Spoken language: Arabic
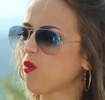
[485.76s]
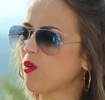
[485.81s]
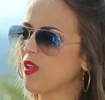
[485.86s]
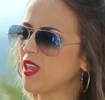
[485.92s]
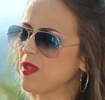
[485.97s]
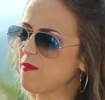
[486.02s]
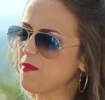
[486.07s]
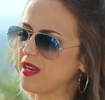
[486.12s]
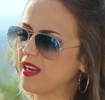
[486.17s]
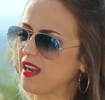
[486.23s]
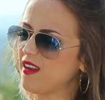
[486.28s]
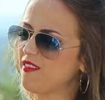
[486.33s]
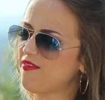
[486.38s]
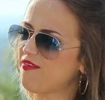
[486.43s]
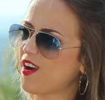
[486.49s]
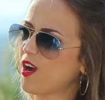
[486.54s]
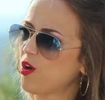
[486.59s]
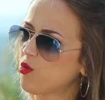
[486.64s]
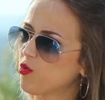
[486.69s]
وهي من
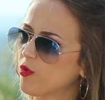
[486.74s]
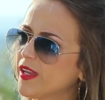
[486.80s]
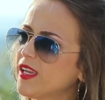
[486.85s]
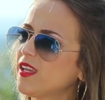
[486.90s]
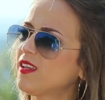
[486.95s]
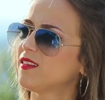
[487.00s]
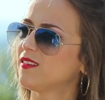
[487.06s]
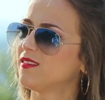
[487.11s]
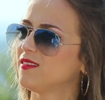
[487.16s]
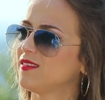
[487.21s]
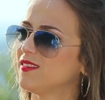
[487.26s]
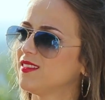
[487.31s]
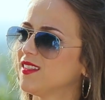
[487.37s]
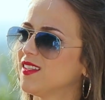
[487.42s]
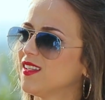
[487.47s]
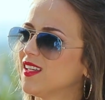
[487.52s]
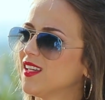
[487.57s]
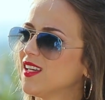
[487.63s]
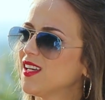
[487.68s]
الفخورين
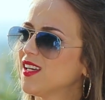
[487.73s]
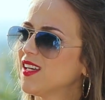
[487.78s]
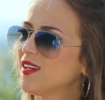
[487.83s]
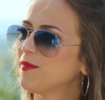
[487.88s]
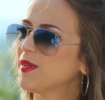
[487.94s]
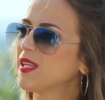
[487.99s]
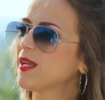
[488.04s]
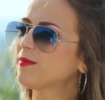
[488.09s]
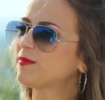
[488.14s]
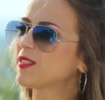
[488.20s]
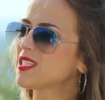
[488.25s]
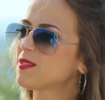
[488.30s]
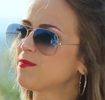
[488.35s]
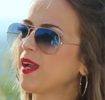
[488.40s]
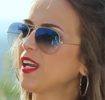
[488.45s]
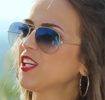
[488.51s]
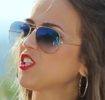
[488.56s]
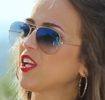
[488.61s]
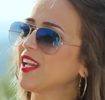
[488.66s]
بانك
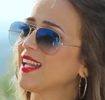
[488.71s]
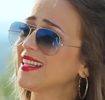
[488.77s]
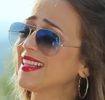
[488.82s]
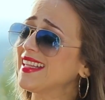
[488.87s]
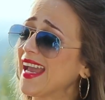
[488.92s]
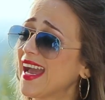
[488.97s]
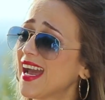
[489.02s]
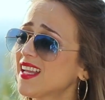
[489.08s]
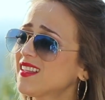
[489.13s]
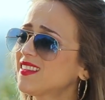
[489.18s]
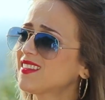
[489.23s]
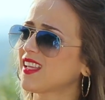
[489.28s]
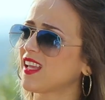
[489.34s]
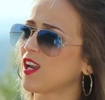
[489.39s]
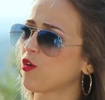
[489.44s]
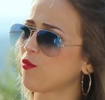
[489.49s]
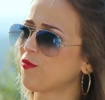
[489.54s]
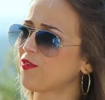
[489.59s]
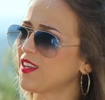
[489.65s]
تسمعش قالت لي
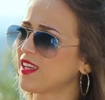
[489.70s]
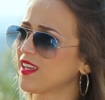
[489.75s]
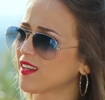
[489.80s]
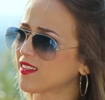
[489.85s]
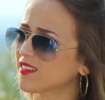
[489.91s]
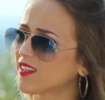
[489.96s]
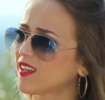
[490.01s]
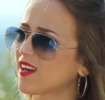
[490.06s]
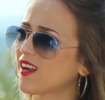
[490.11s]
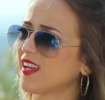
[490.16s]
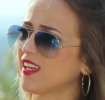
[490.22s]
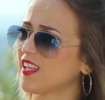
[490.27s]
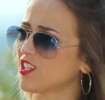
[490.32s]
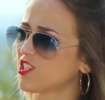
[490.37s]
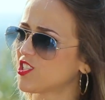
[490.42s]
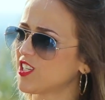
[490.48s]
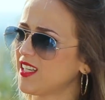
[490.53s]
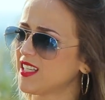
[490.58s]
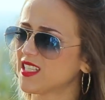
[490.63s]
حتى لو في اختراع
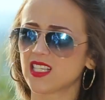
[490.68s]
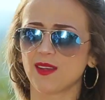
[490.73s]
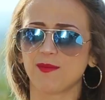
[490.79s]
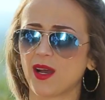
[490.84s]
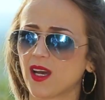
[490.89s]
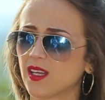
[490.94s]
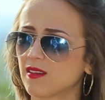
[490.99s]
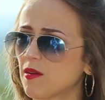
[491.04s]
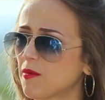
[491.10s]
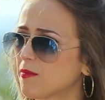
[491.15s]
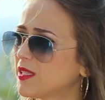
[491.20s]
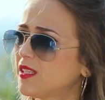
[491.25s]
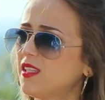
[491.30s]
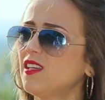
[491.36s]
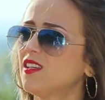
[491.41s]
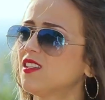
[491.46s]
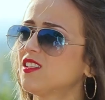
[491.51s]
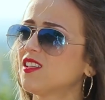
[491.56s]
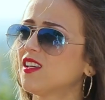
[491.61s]
يرجع لي السمع انا ما
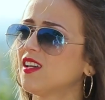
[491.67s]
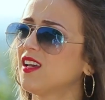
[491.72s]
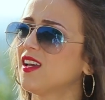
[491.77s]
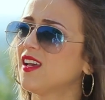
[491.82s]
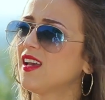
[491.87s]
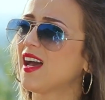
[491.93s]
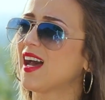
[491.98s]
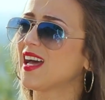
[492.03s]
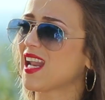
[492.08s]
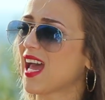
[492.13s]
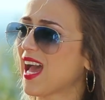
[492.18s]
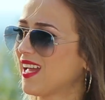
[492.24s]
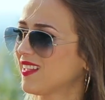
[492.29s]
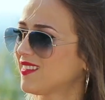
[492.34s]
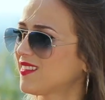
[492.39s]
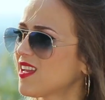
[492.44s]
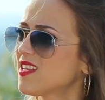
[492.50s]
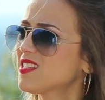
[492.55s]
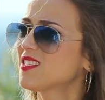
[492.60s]
بديش انا
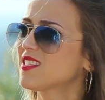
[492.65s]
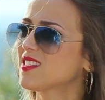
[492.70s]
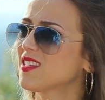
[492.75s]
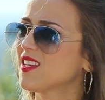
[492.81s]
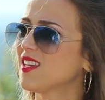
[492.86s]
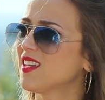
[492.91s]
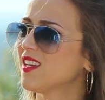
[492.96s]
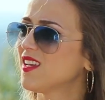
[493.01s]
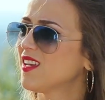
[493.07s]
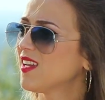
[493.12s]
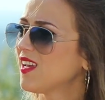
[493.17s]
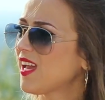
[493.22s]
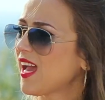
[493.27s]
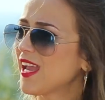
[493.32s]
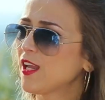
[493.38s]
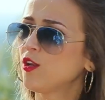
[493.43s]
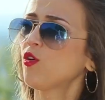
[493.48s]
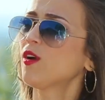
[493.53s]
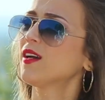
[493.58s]
اعتز
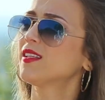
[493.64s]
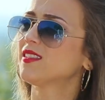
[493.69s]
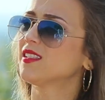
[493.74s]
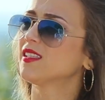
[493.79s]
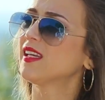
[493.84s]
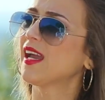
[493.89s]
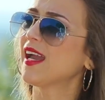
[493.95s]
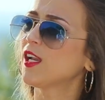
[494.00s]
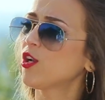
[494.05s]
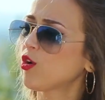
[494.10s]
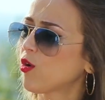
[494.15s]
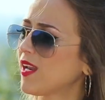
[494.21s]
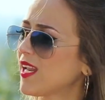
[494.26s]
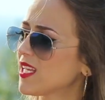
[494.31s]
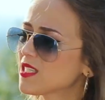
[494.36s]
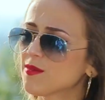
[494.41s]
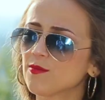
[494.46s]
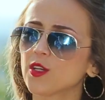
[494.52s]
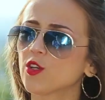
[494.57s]
هاي لغتي هاي لغه
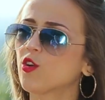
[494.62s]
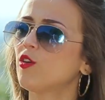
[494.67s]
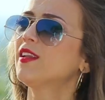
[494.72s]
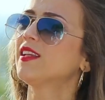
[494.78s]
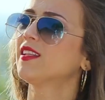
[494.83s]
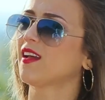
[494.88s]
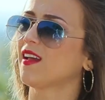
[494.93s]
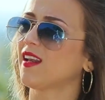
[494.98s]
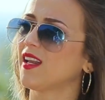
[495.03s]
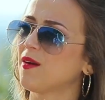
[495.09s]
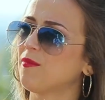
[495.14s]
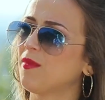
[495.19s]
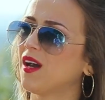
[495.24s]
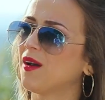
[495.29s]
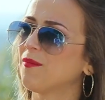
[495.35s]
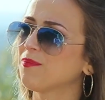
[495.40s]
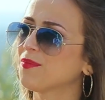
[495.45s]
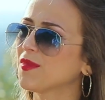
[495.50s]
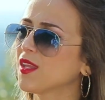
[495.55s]
لازم الكل
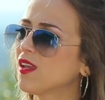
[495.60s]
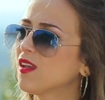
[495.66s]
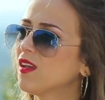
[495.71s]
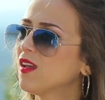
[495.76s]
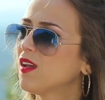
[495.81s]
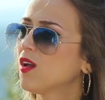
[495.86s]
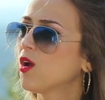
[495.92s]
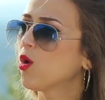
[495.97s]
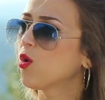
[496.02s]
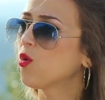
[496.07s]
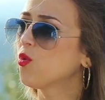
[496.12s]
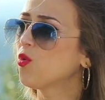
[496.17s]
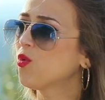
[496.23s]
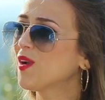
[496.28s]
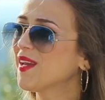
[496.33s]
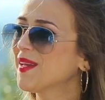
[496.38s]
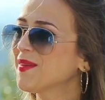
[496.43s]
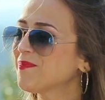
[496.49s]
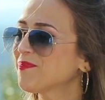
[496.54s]
يتعلمها
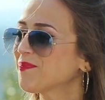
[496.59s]
و